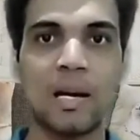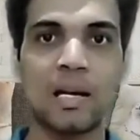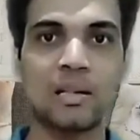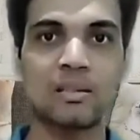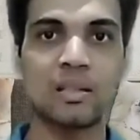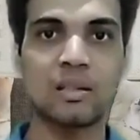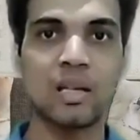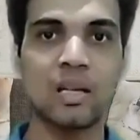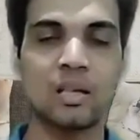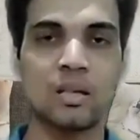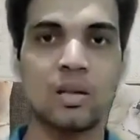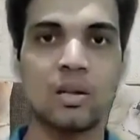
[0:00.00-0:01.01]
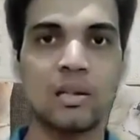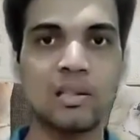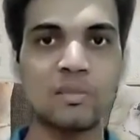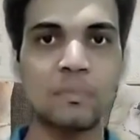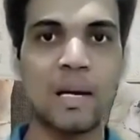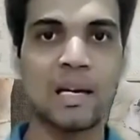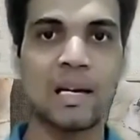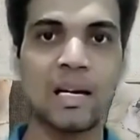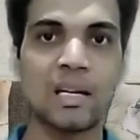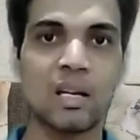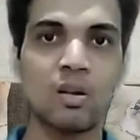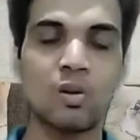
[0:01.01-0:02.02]
कमाई कर सकते हैं और इस बैंक
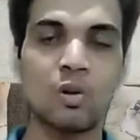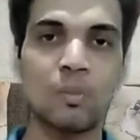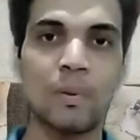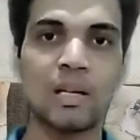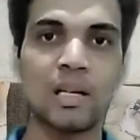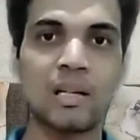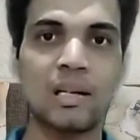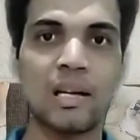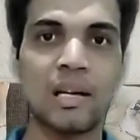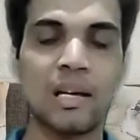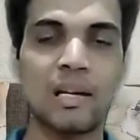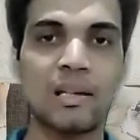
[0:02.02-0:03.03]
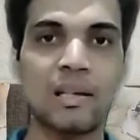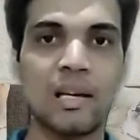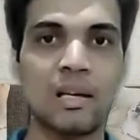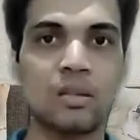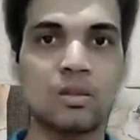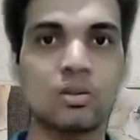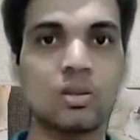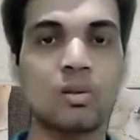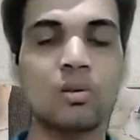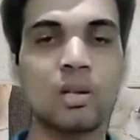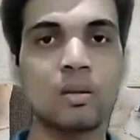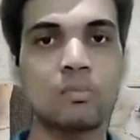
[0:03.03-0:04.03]
खाते को ओपन करने के लिए जो
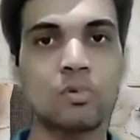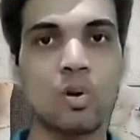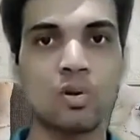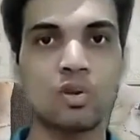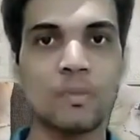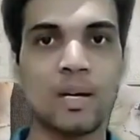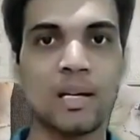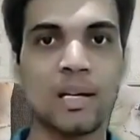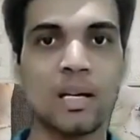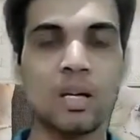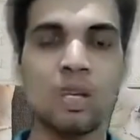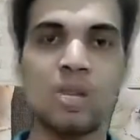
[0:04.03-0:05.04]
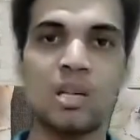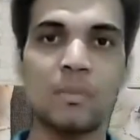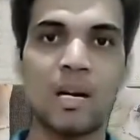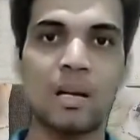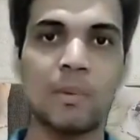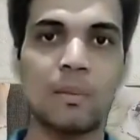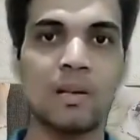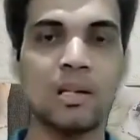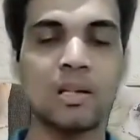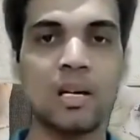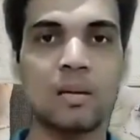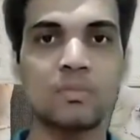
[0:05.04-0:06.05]
जरूरी डॉक्यूमेंट है उसके बारे में भी
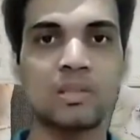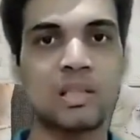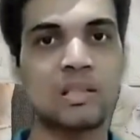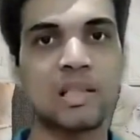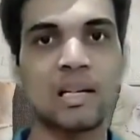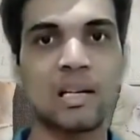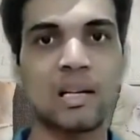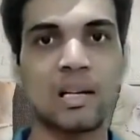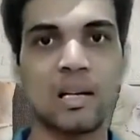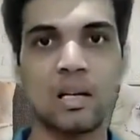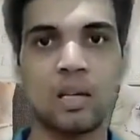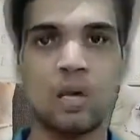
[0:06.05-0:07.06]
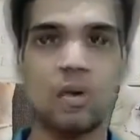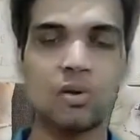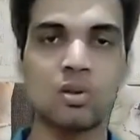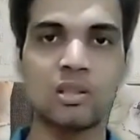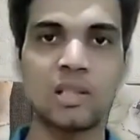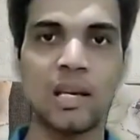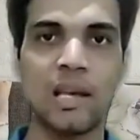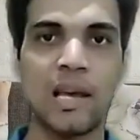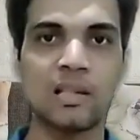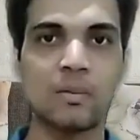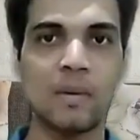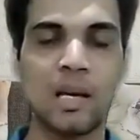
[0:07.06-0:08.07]
हम चर्चा करेंगे तो दोस्तों चलिए
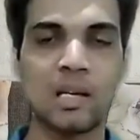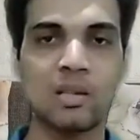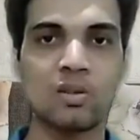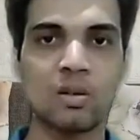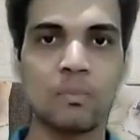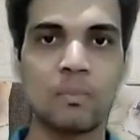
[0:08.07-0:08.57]
एस बी